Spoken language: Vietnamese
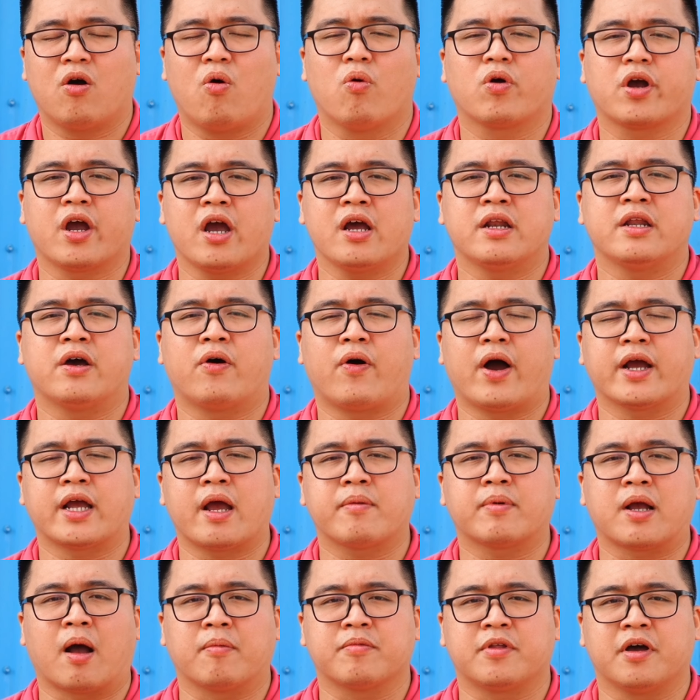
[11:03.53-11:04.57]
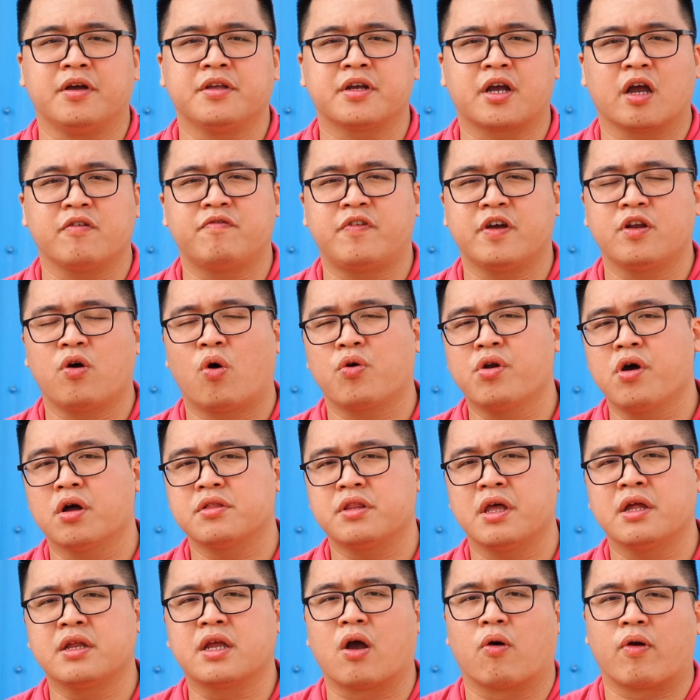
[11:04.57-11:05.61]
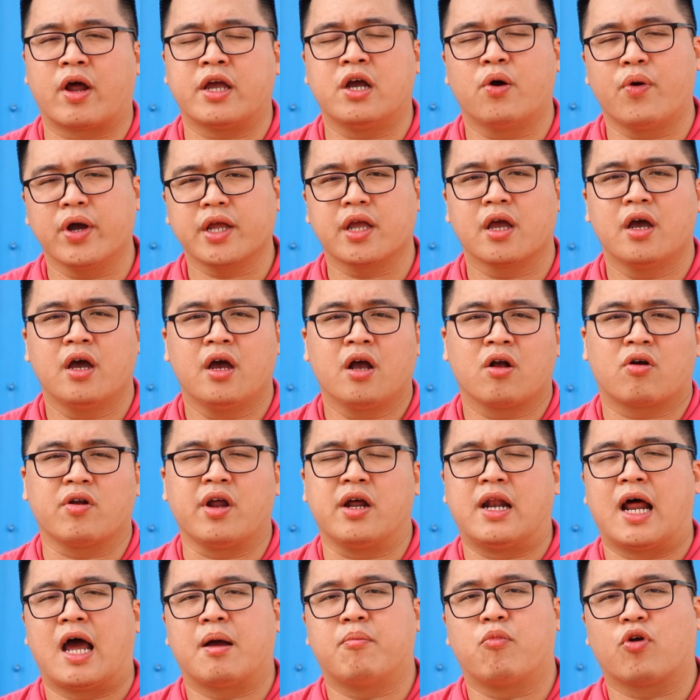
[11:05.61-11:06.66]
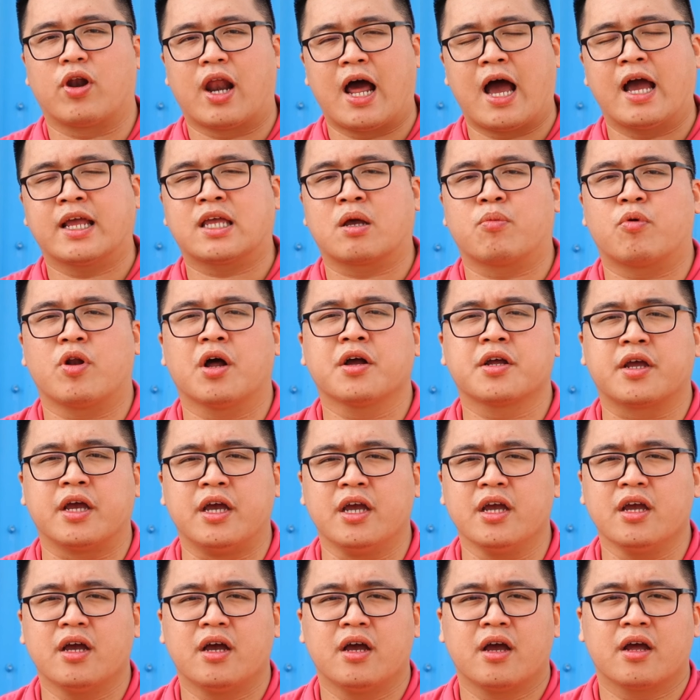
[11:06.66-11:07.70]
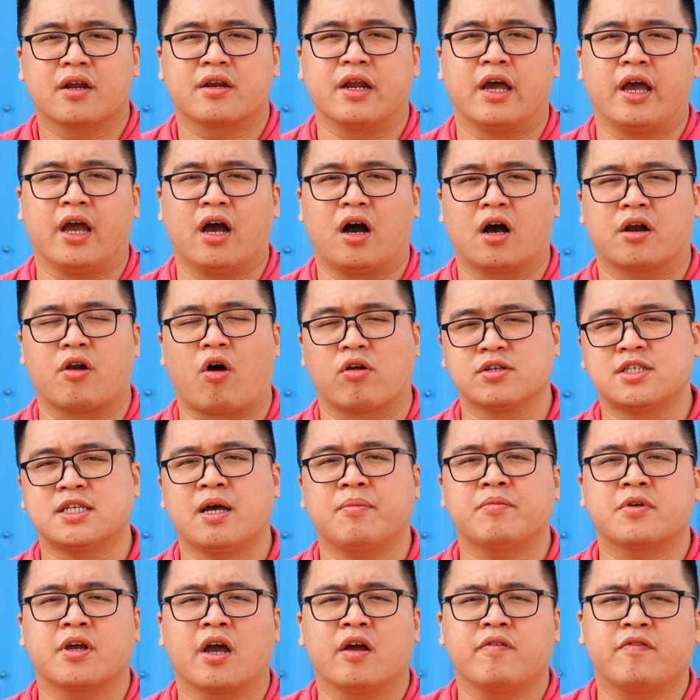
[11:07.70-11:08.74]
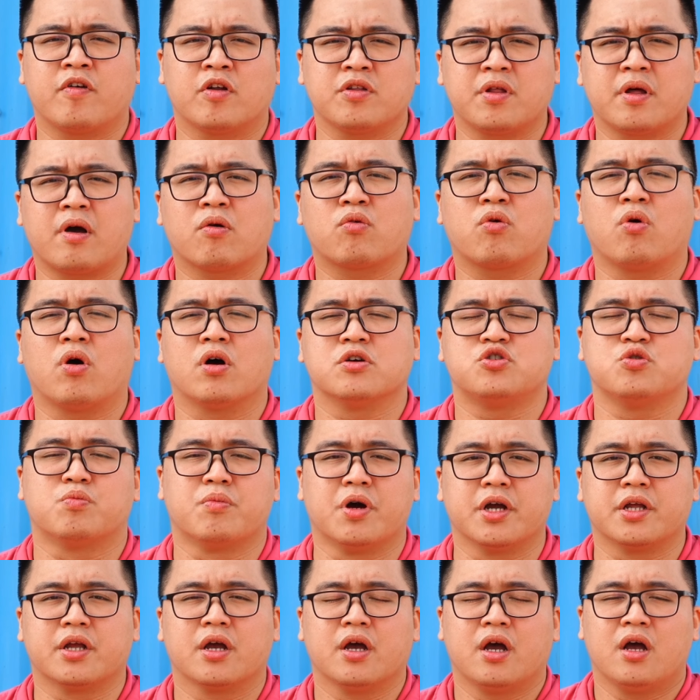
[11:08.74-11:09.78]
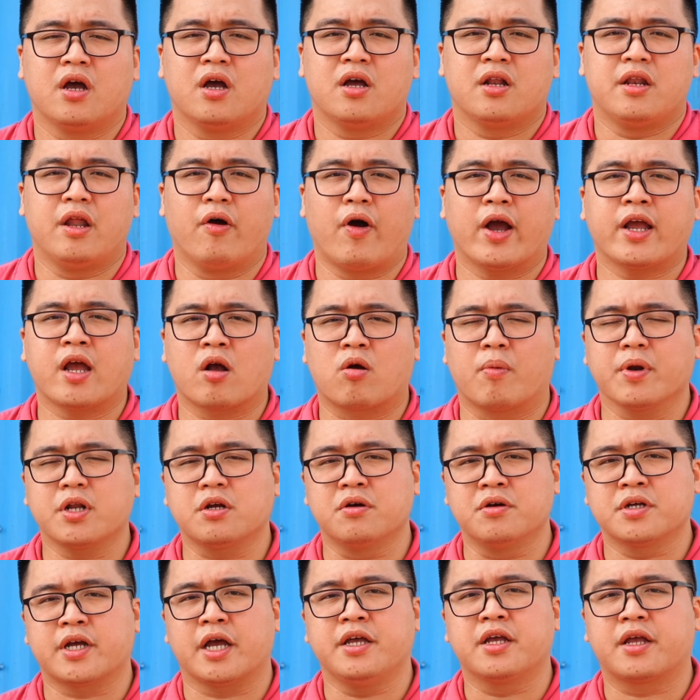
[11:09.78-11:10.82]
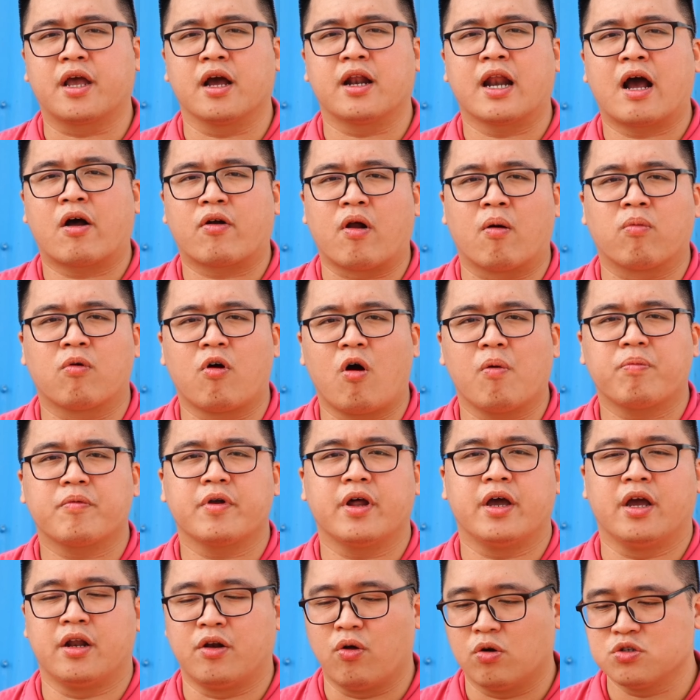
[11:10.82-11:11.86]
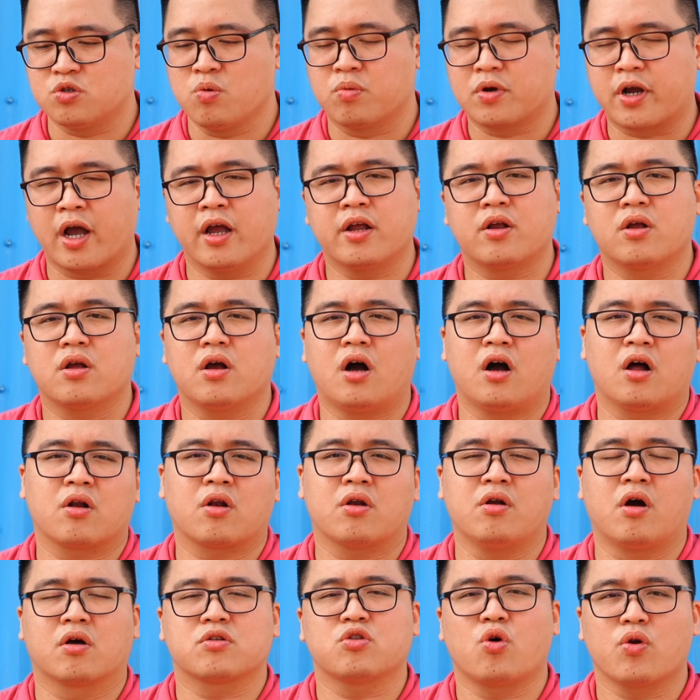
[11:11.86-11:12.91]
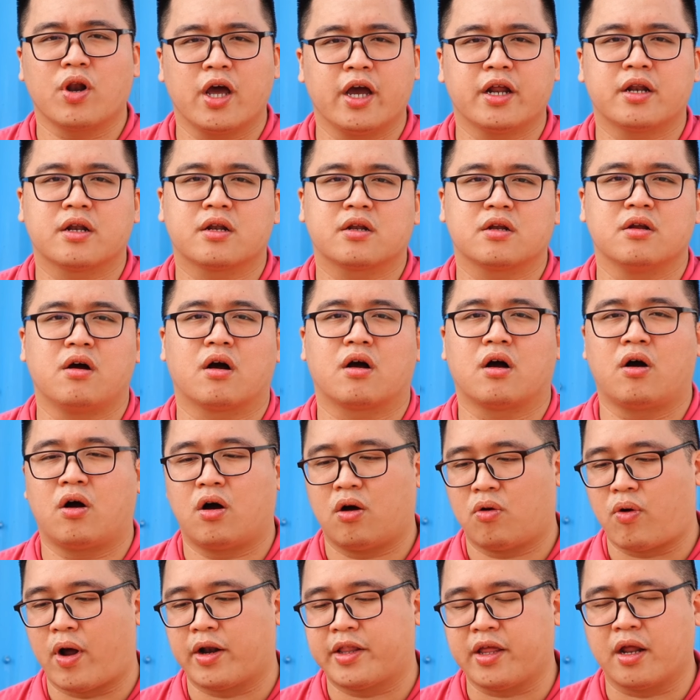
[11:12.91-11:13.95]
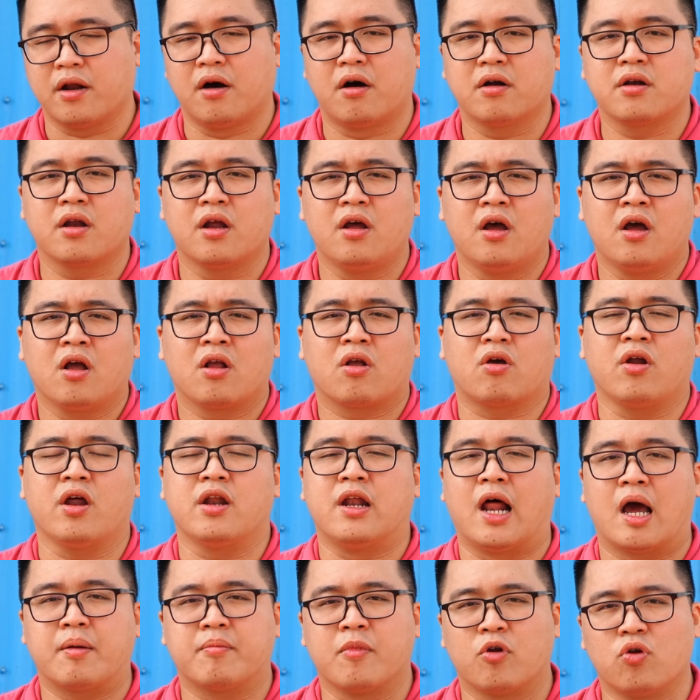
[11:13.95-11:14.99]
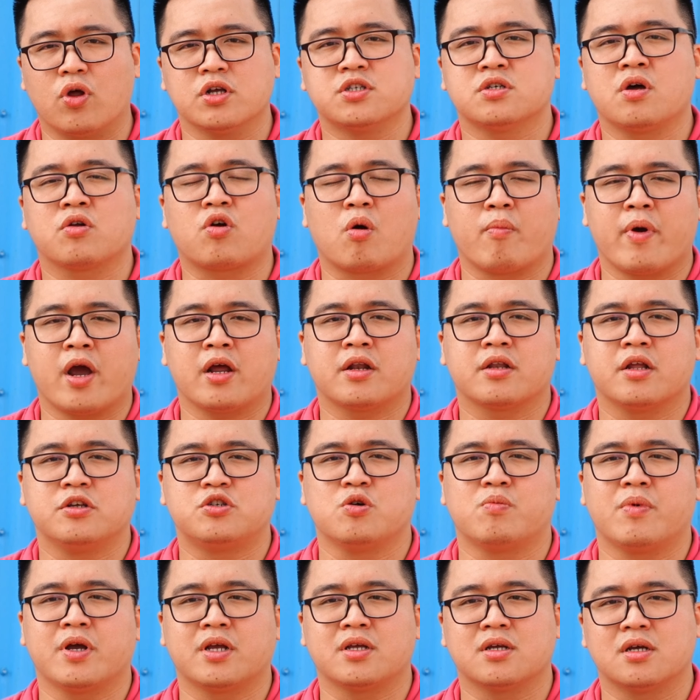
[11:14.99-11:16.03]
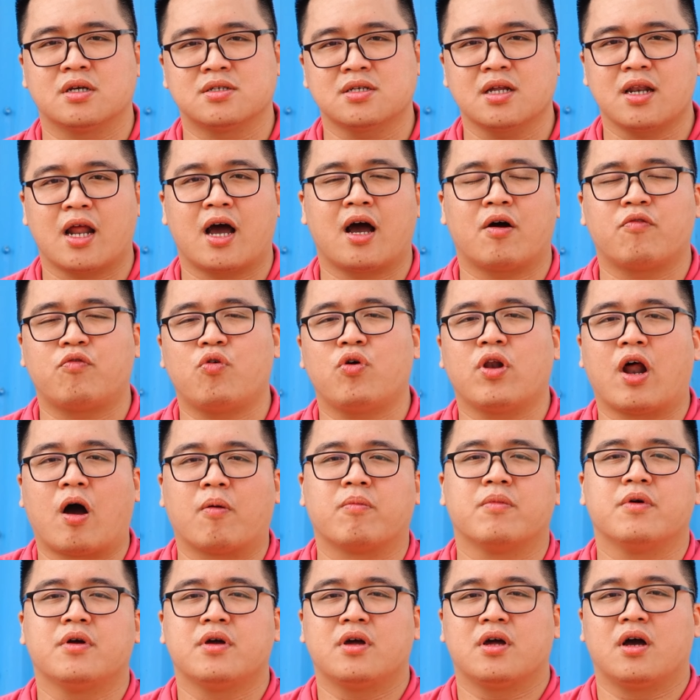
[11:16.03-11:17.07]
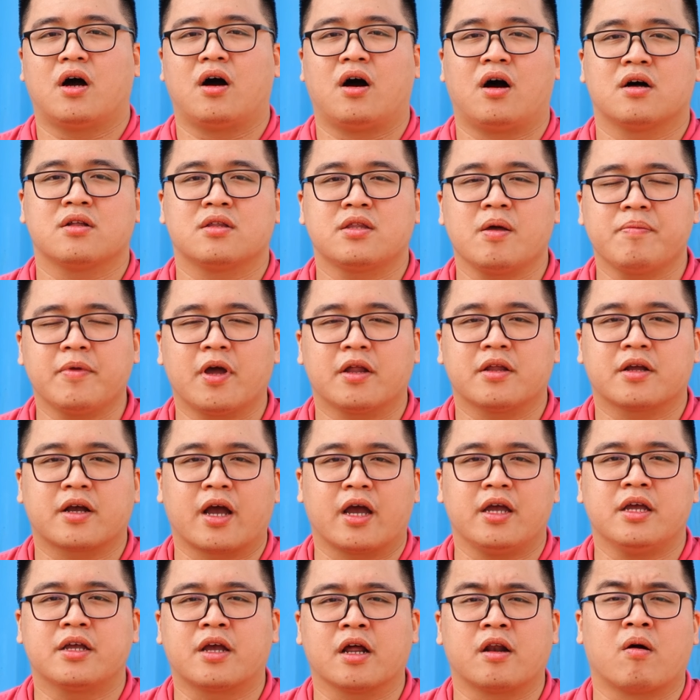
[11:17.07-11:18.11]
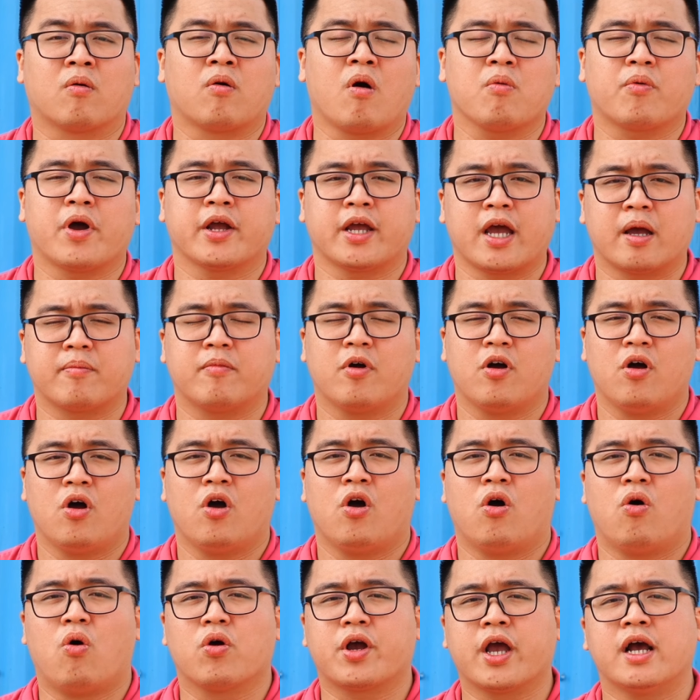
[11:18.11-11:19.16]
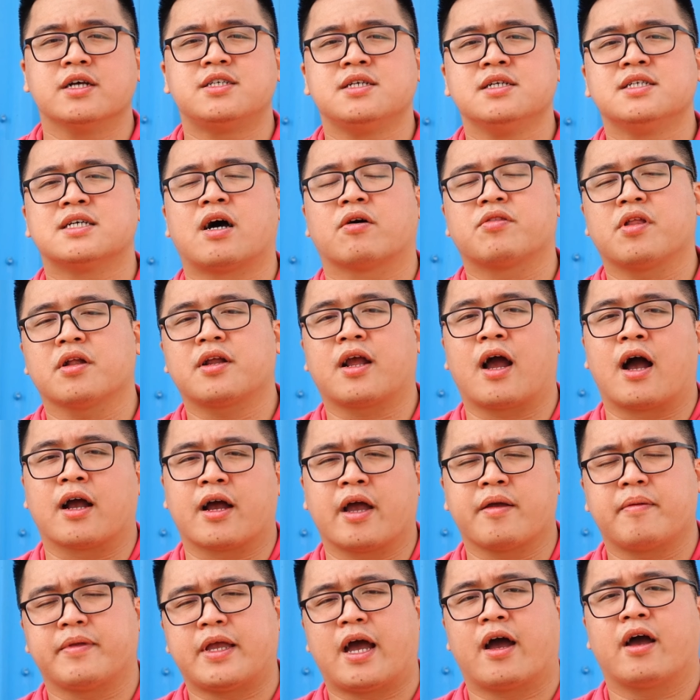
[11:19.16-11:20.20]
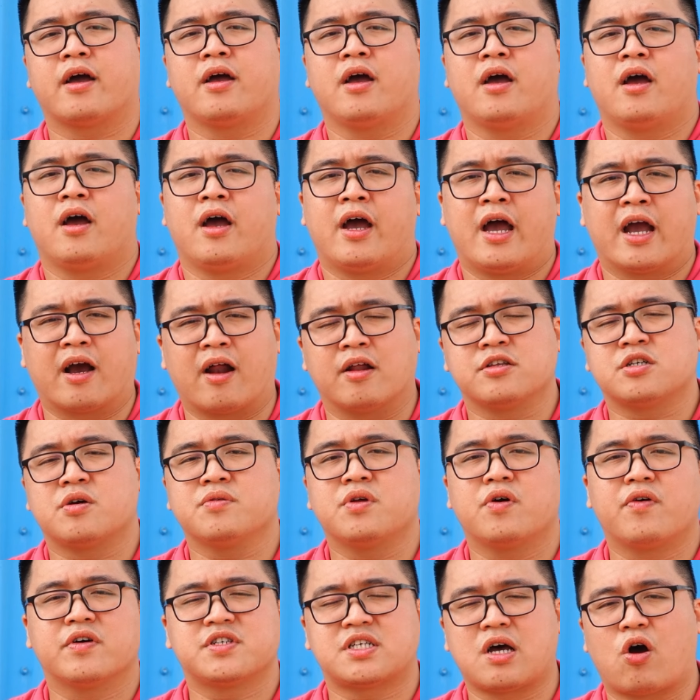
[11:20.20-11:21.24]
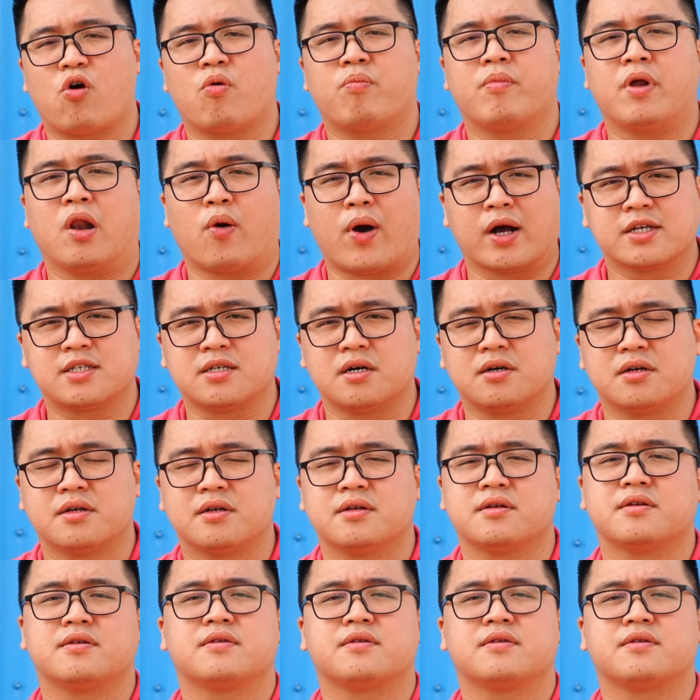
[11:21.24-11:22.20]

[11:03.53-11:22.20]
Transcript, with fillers: Ok, nếu anh em cảm thấy những cái video đưa tin kiểu này hữu ích, có thể để lại một like, một đăng ký để đón xem những cái video tiếp theo của chúng mình. Nếu anh em có bất cứ những cái ý kiến nào đóng góp để nội dung kênh được tốt lên, được hoàn thiện hơn, có thể để lại bình luận dưới comment để chúng mình rất là vui lòng tiếp nhận cái ý kiến đóng góp của anh em. Ok, xin chào tất cả các anh em nha. Hẹn gặp lại trong video sau. Mình là Hoàng Sơn.